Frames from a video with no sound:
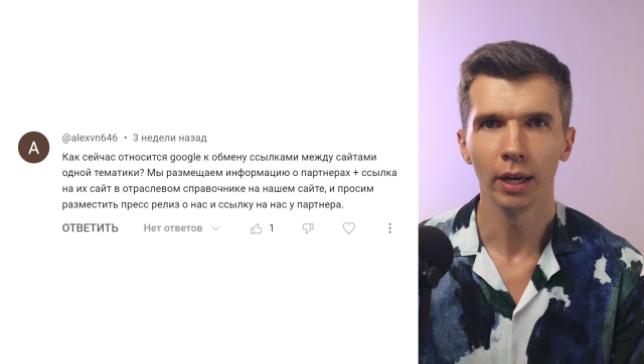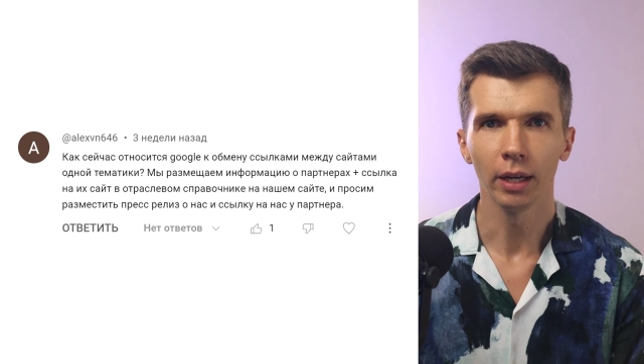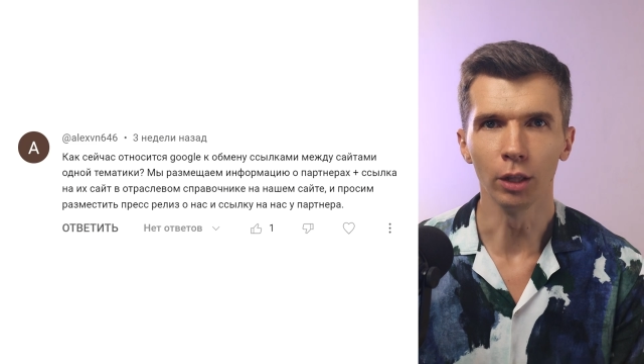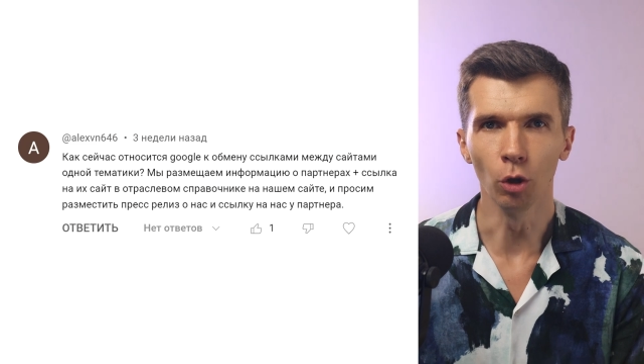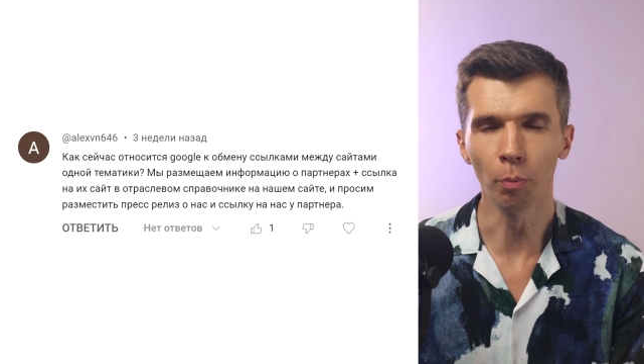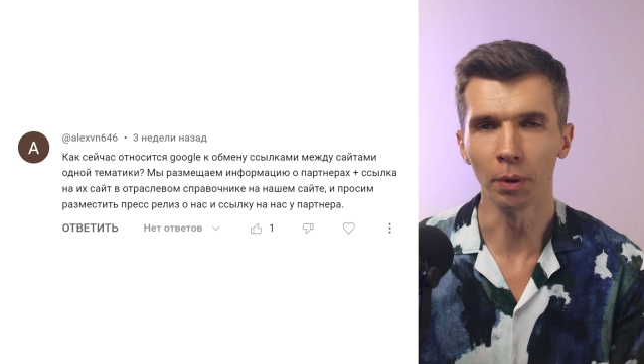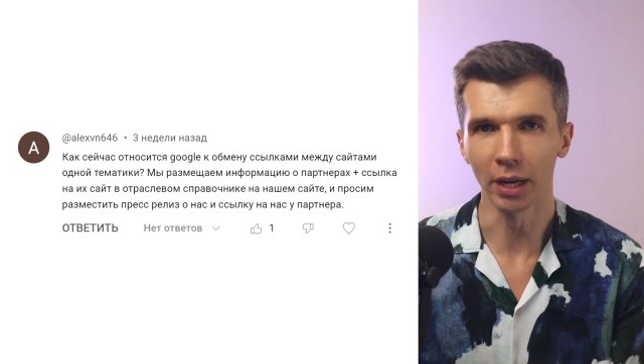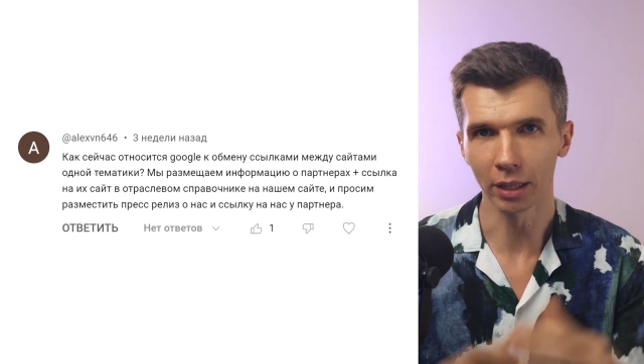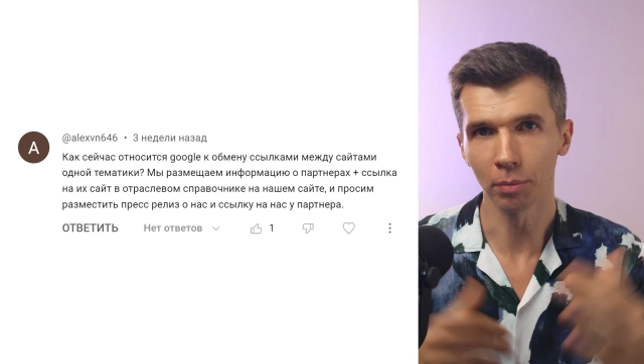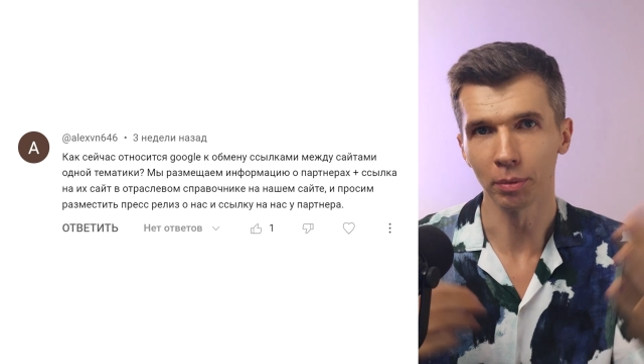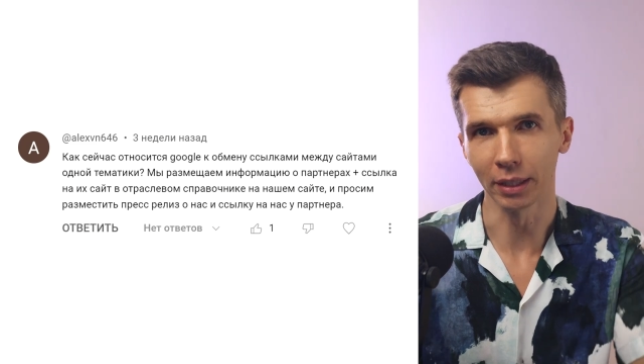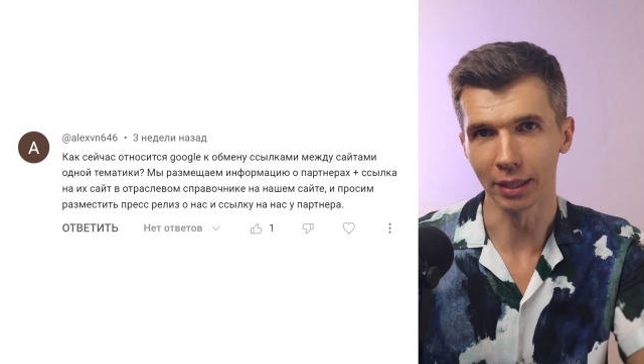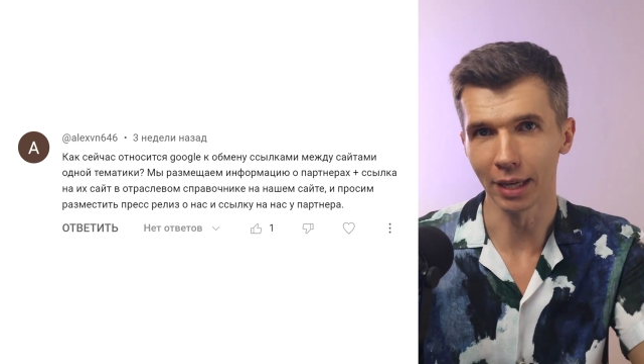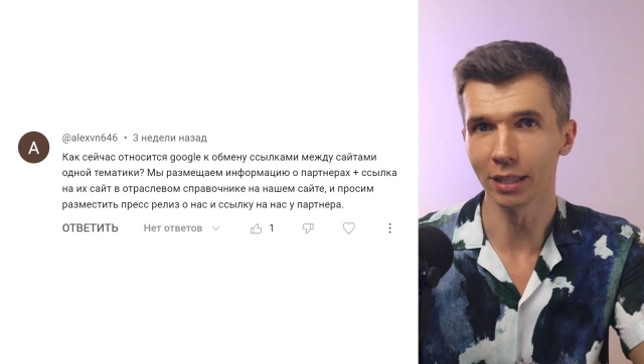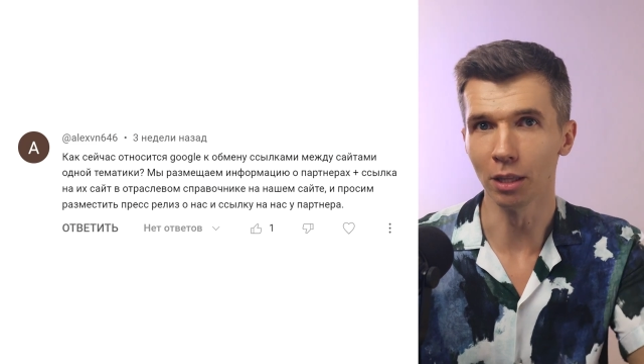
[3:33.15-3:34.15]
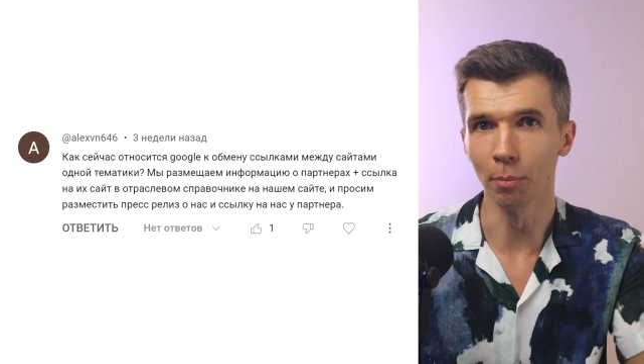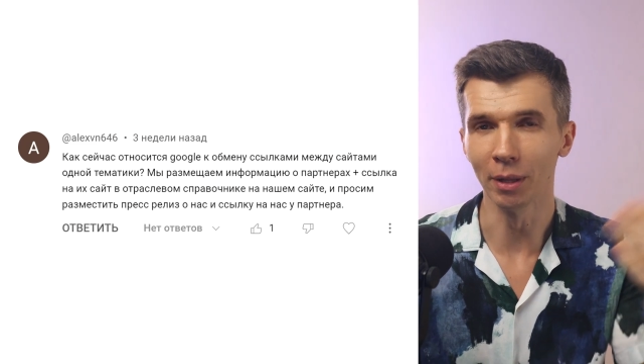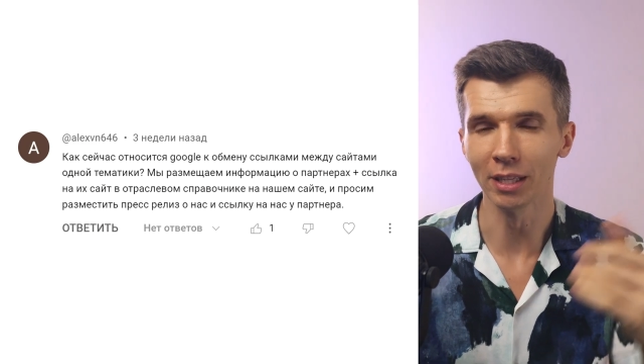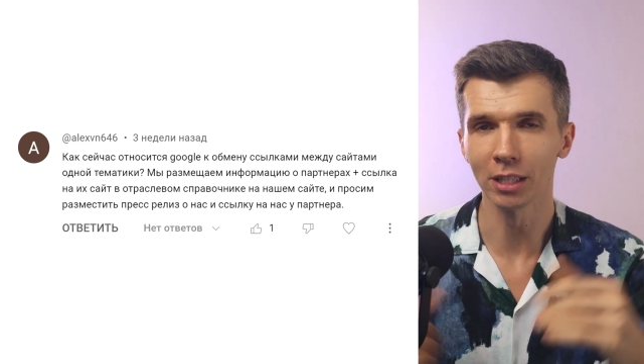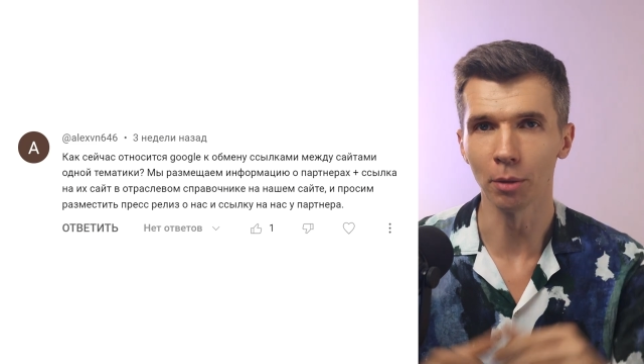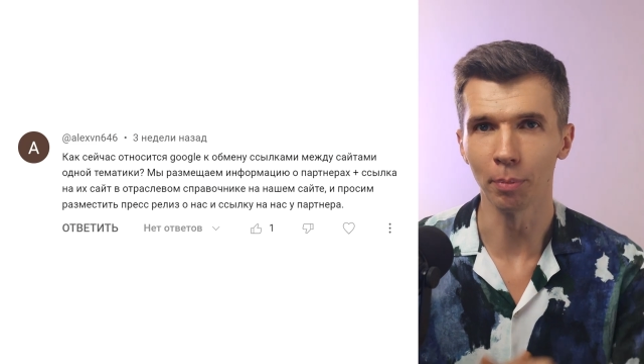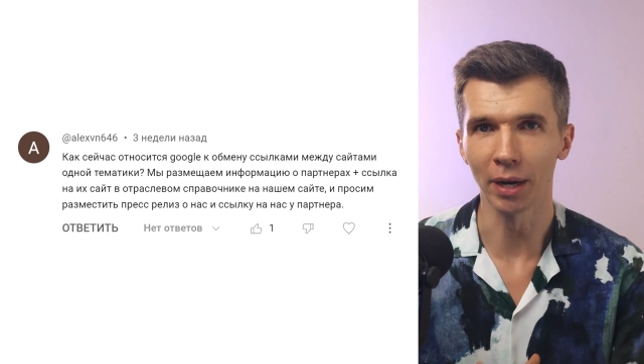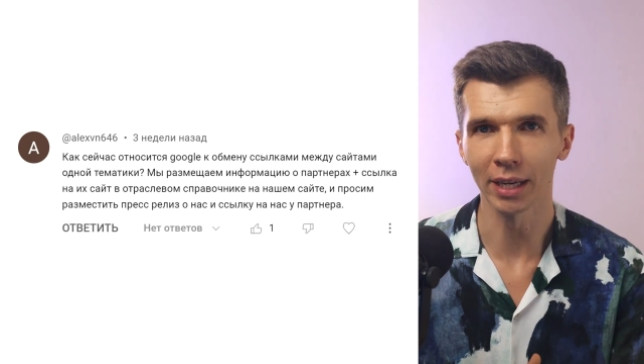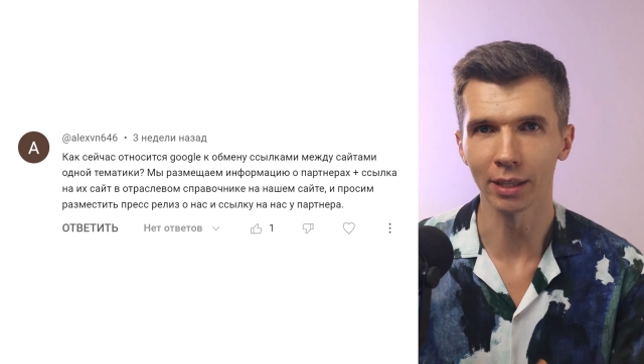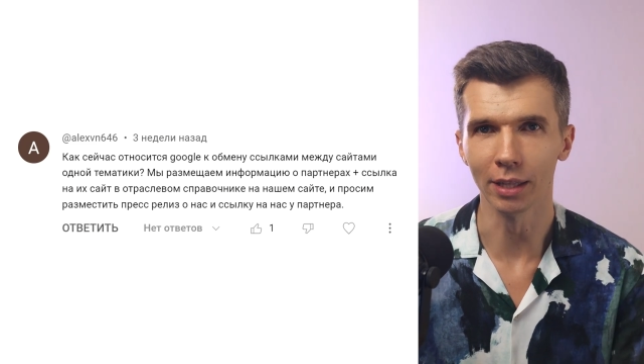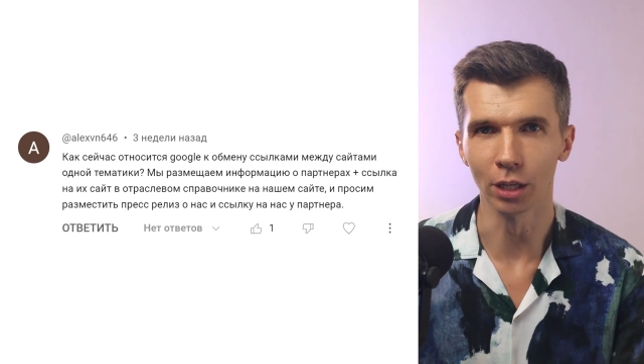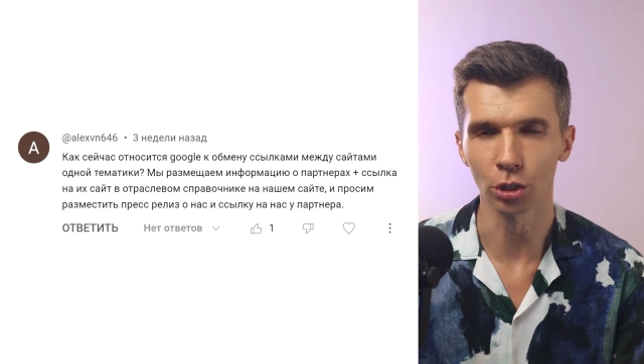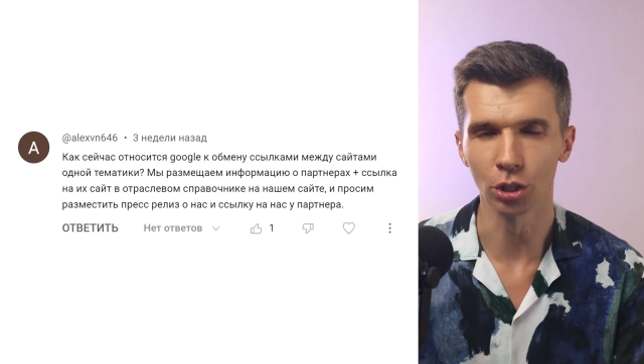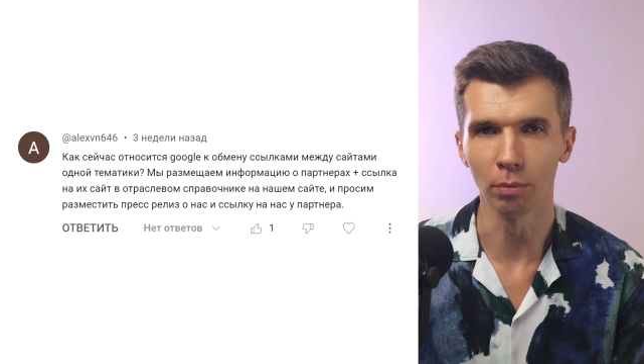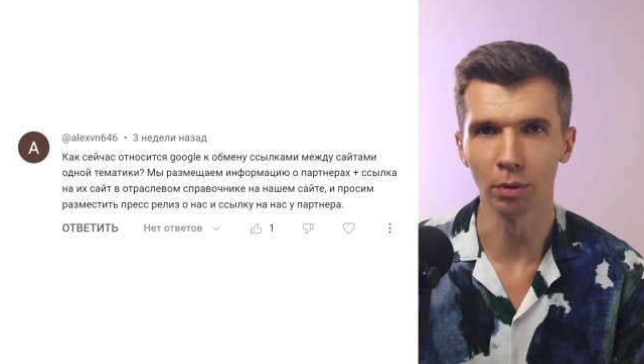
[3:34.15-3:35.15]
Но при этом тогда эти дополнительные проекты
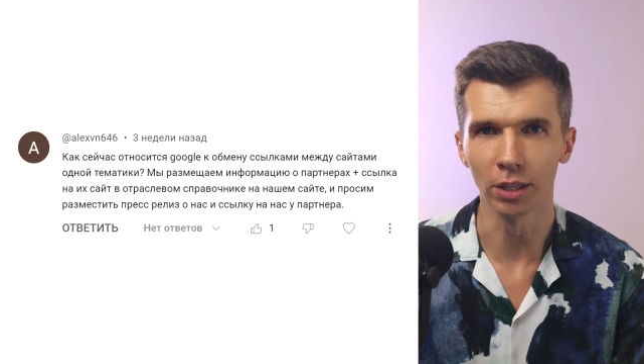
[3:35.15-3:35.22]
должны